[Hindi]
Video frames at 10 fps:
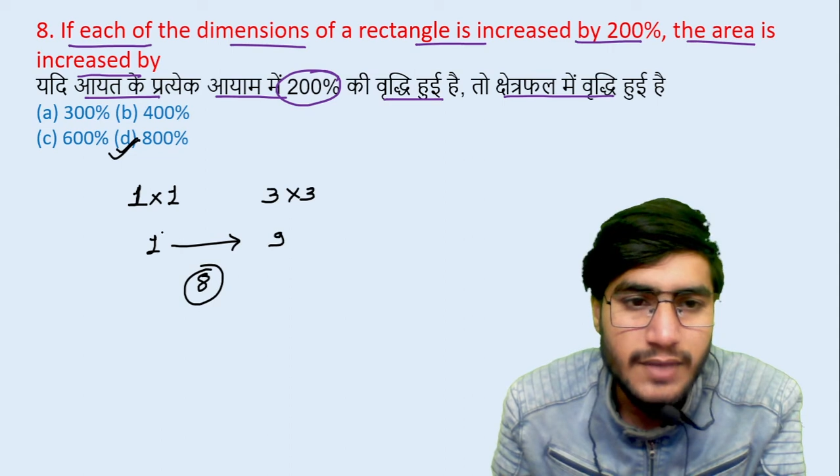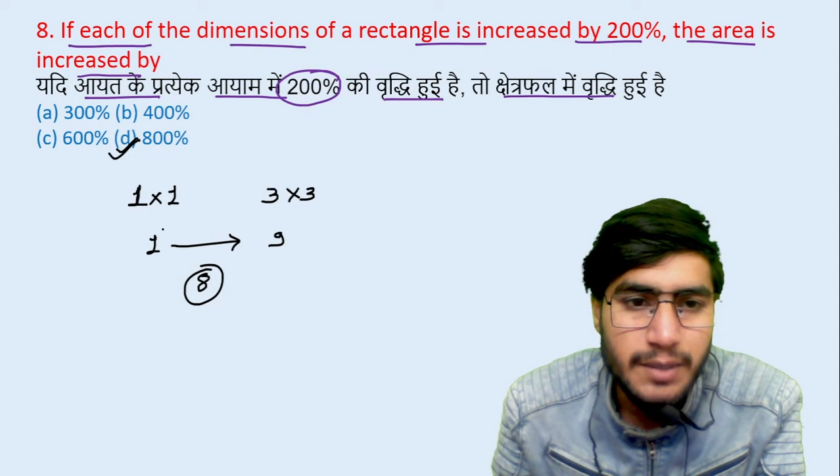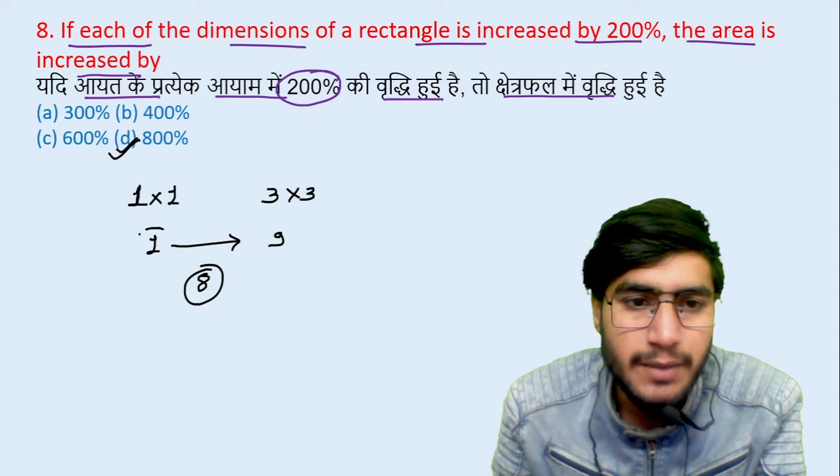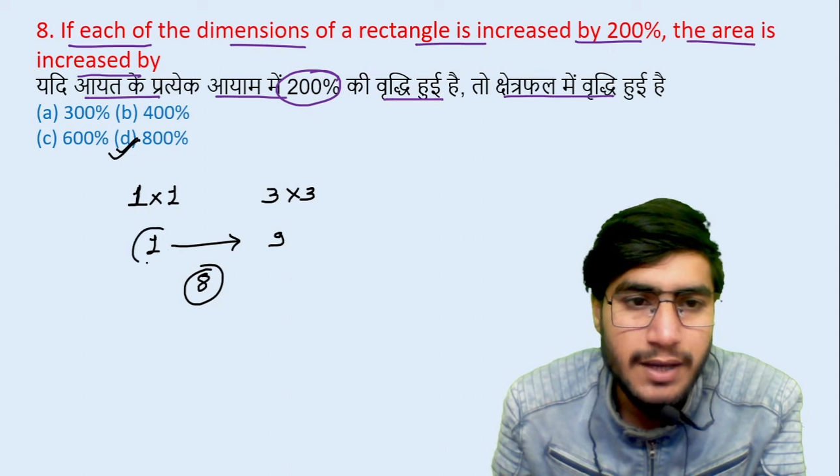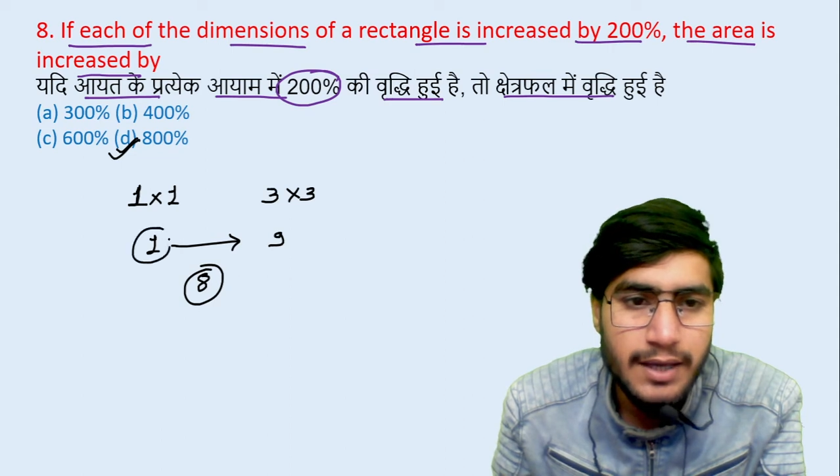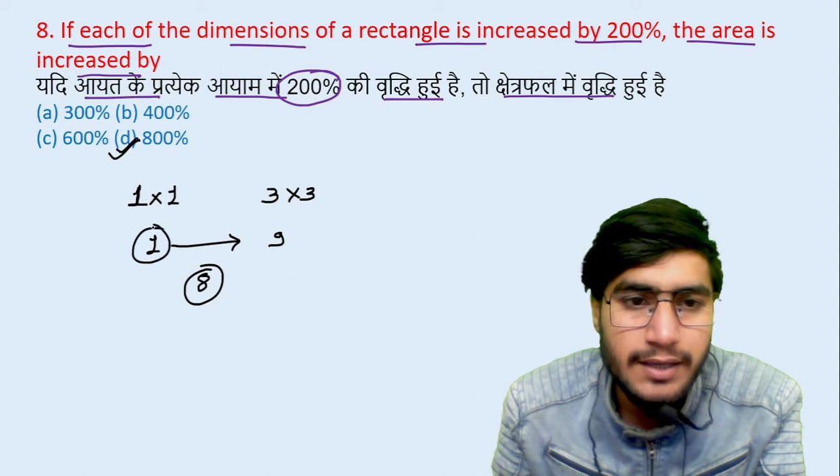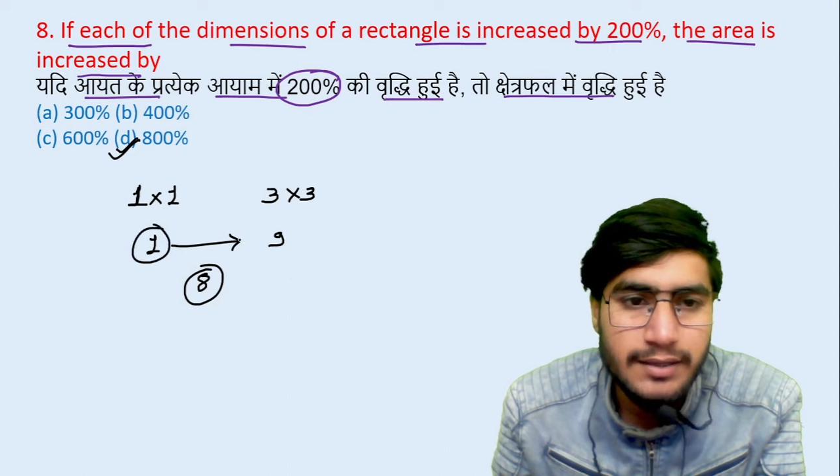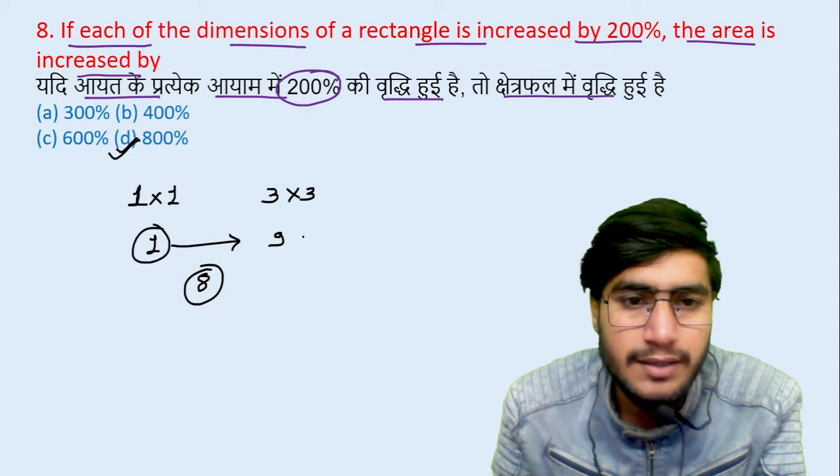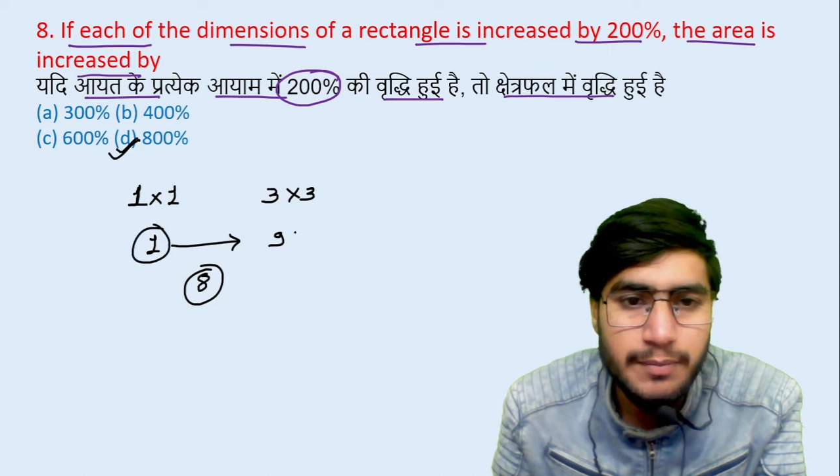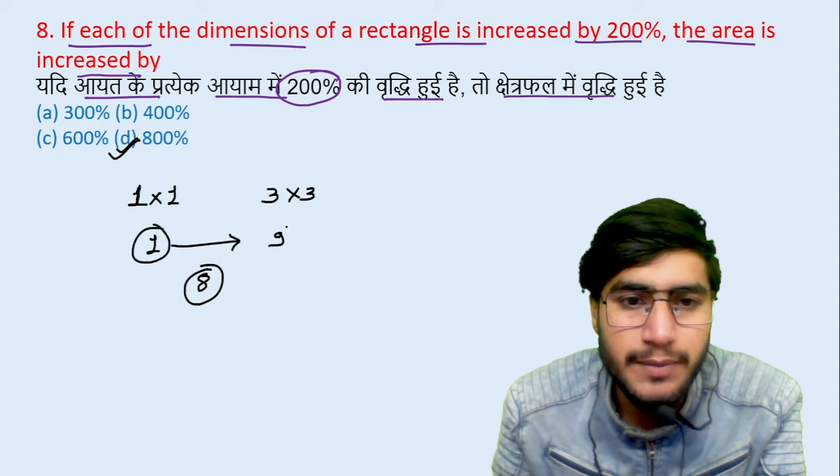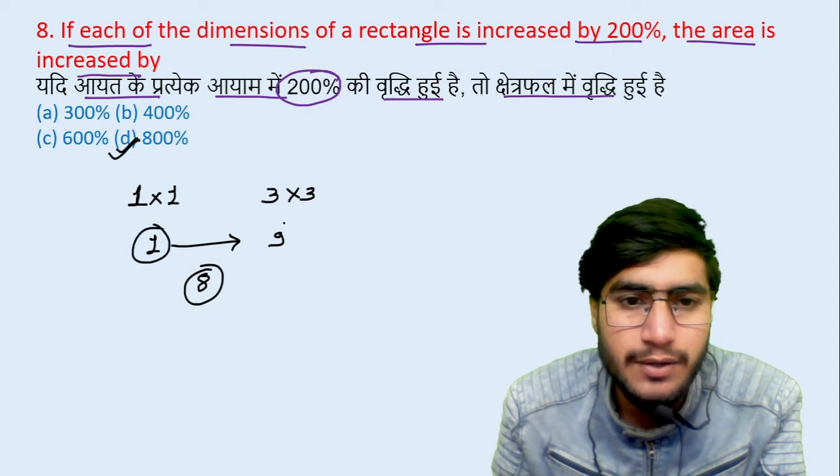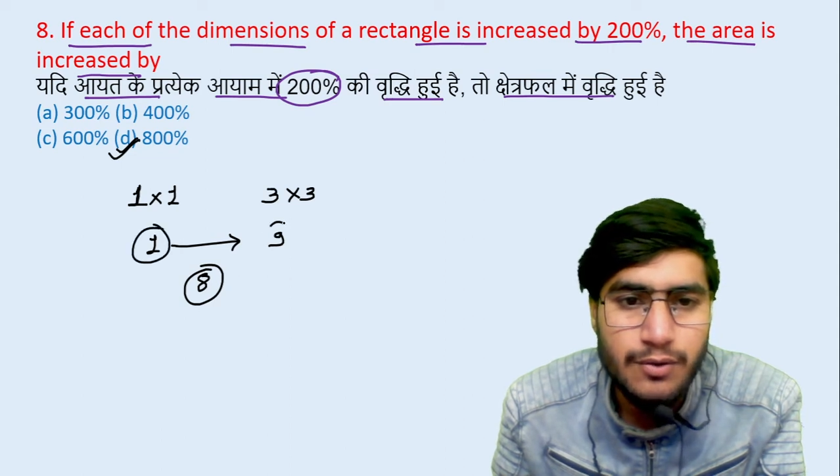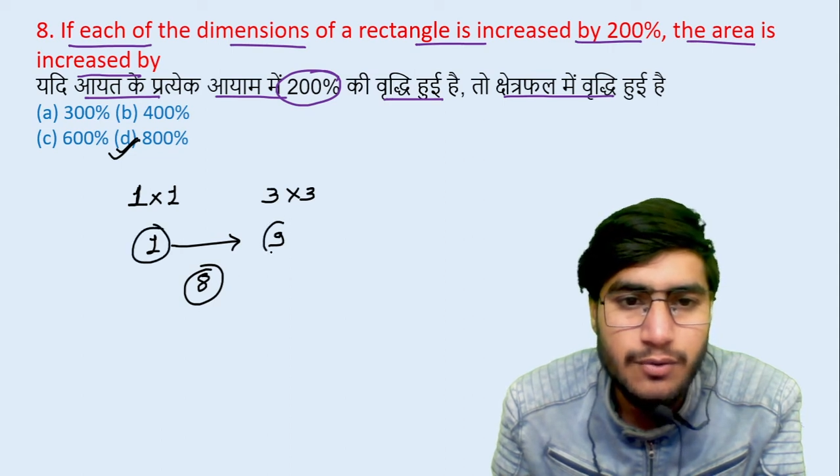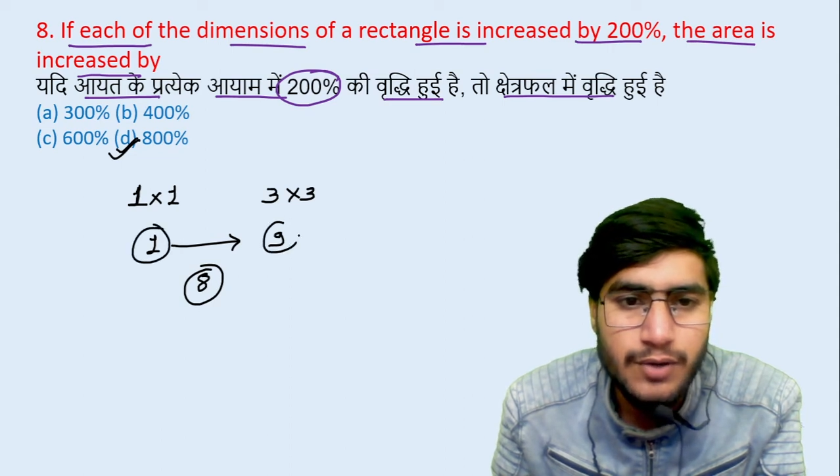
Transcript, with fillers: पहले एक था फिर नौ हो